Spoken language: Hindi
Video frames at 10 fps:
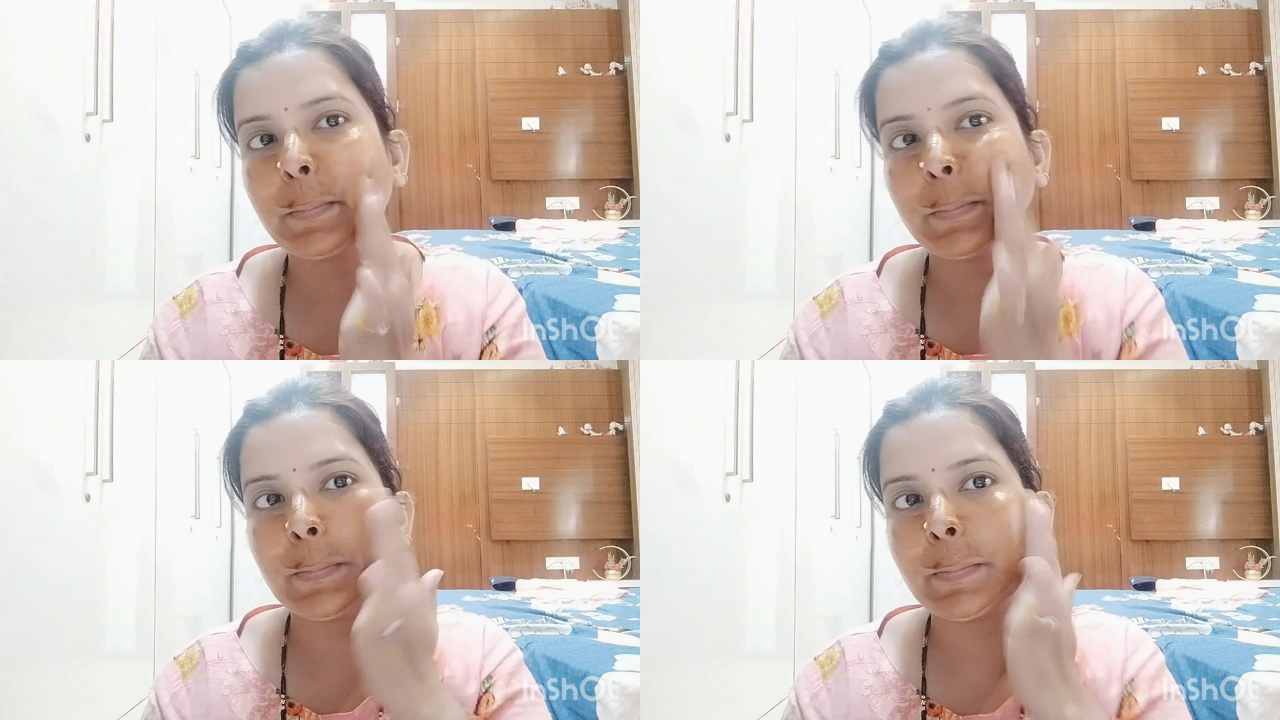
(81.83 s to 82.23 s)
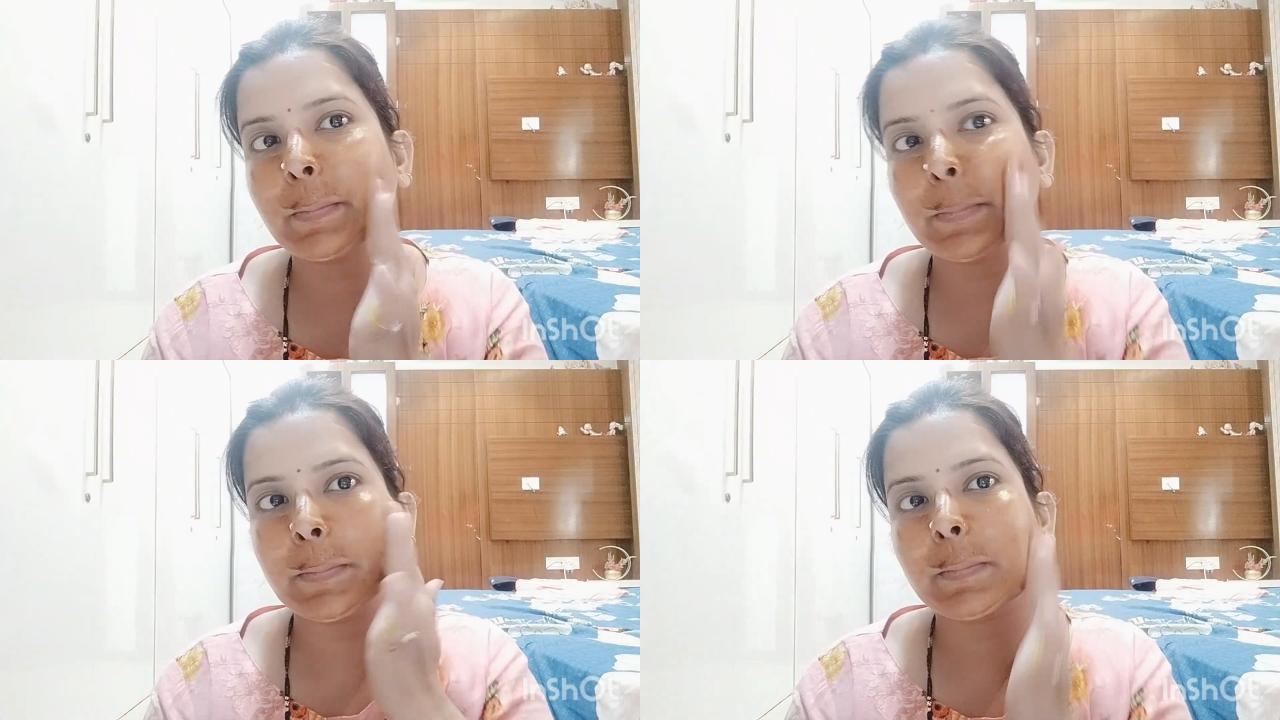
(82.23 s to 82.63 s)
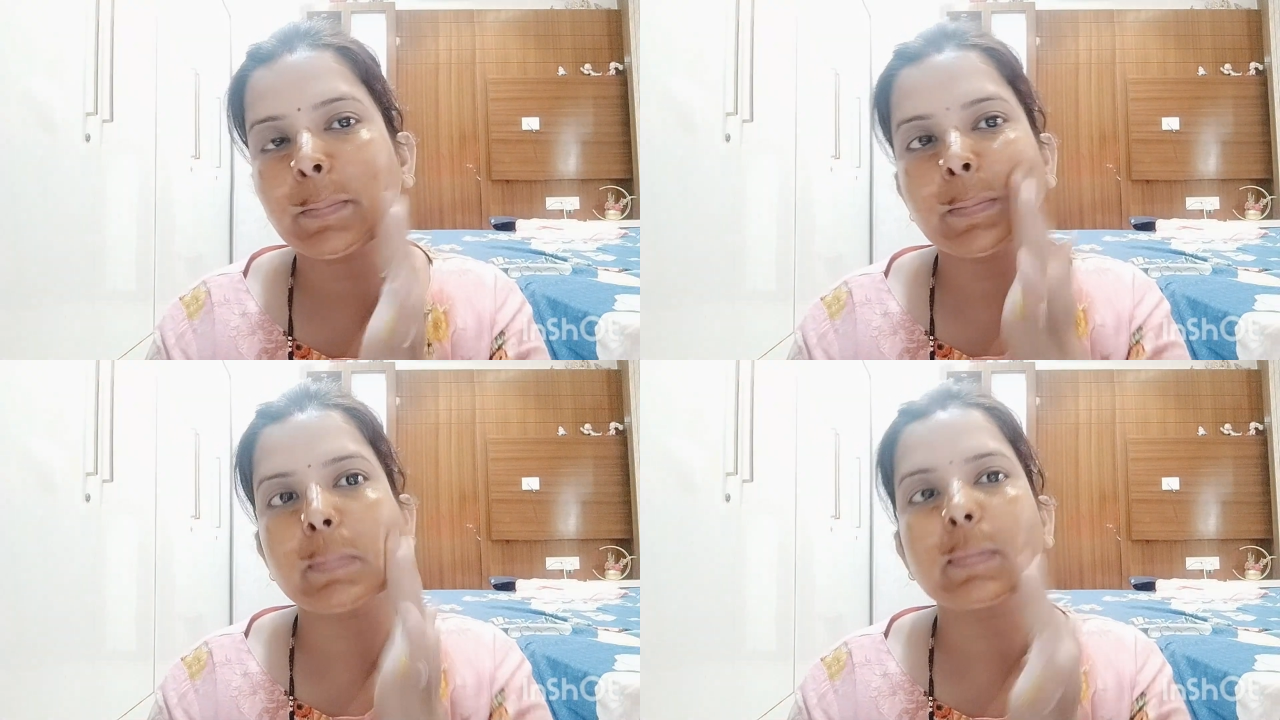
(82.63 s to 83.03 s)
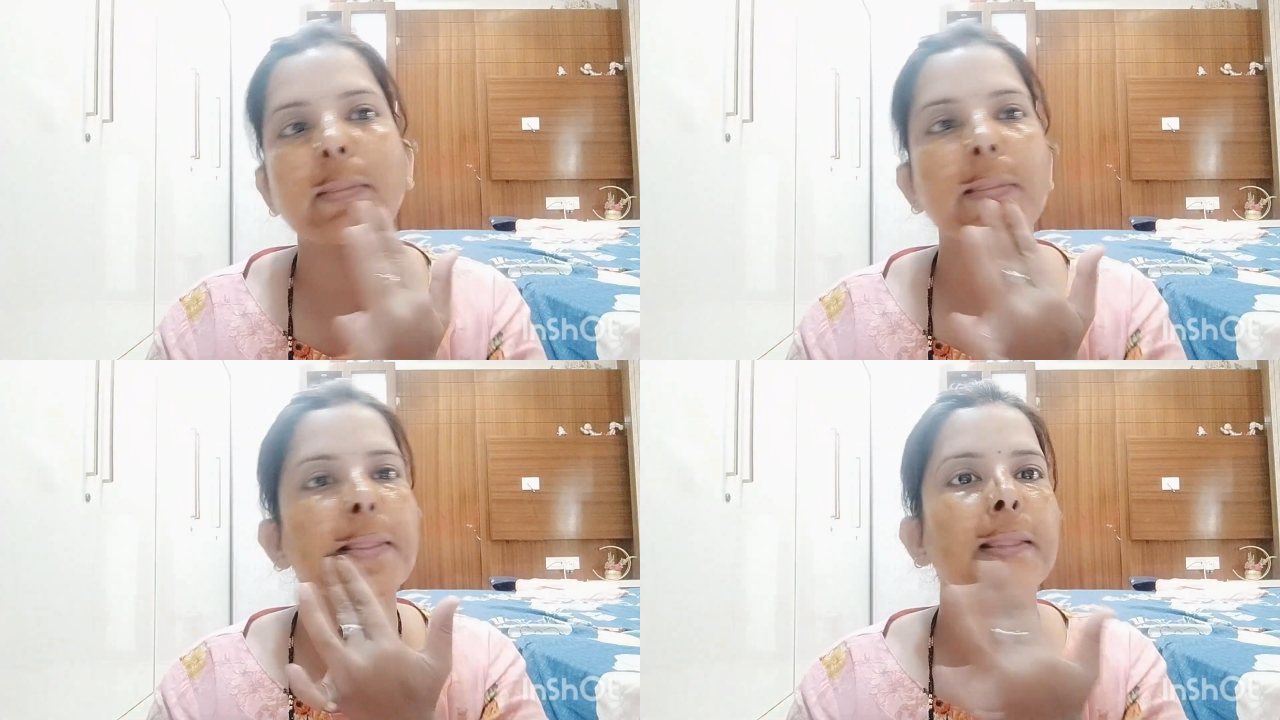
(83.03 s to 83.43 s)
उसके बाद मैं आगे क्या
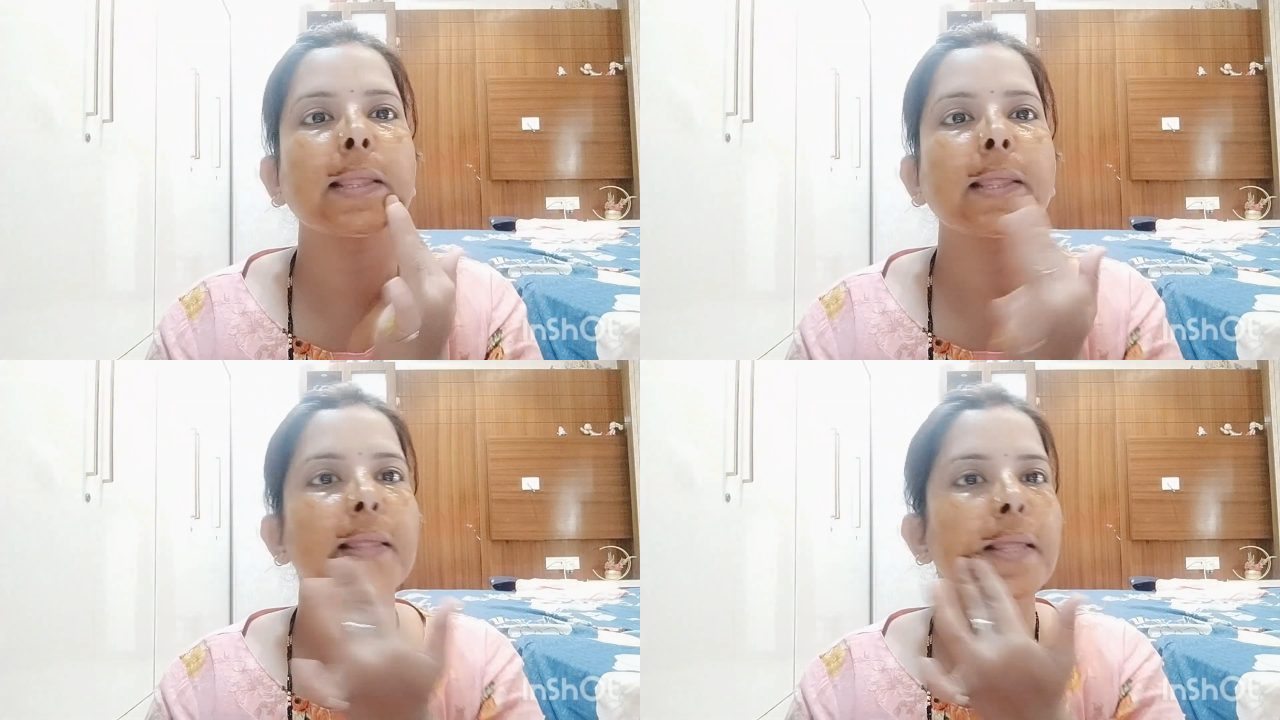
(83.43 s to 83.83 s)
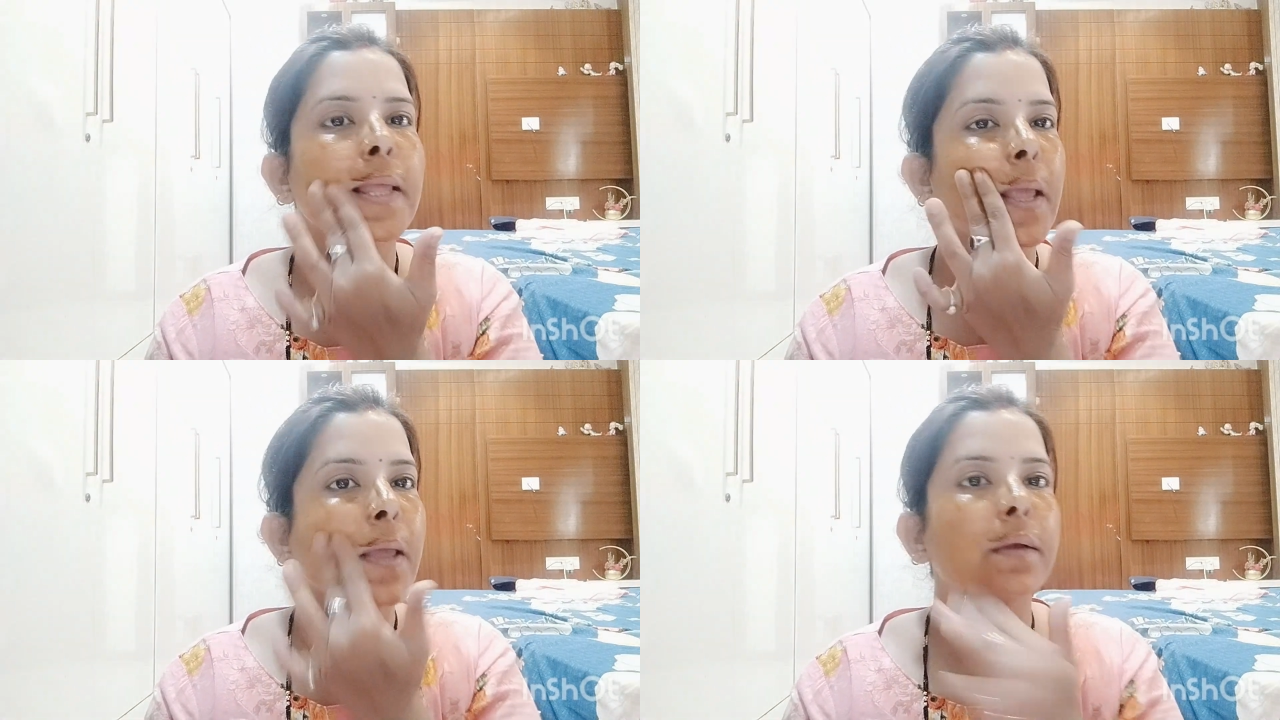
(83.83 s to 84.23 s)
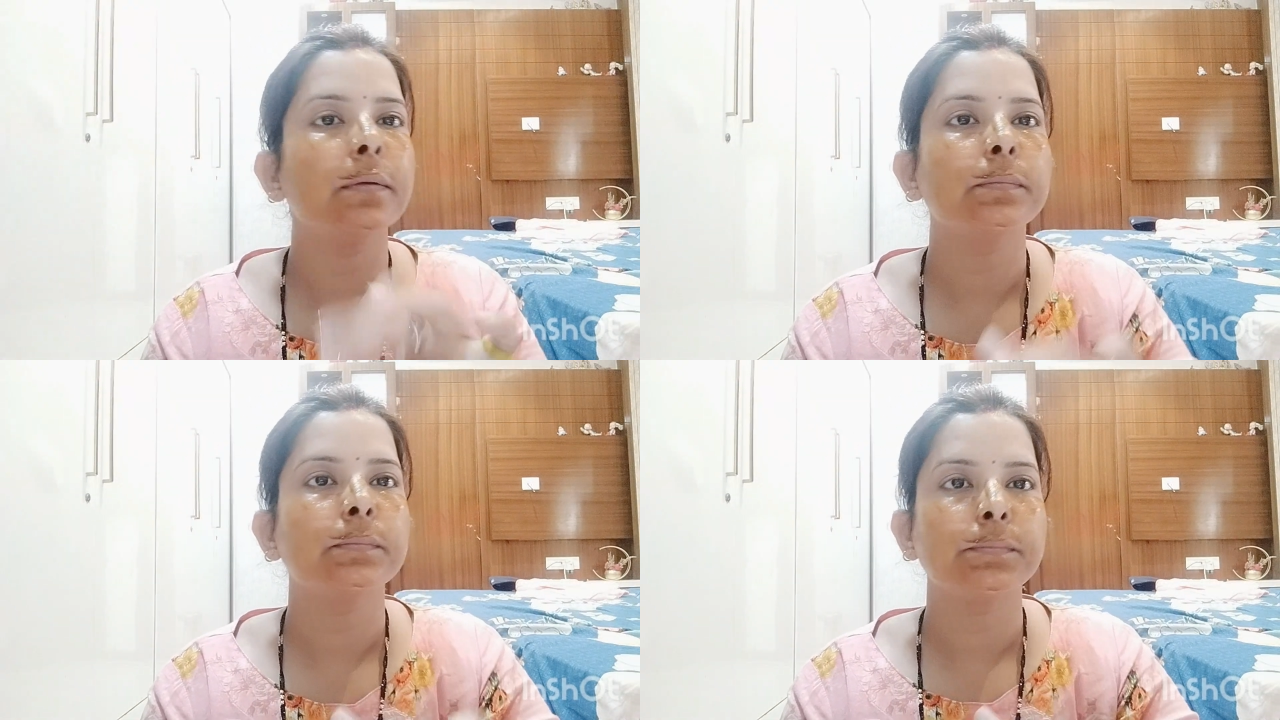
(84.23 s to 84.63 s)
करूँगी आपको बताती हूँ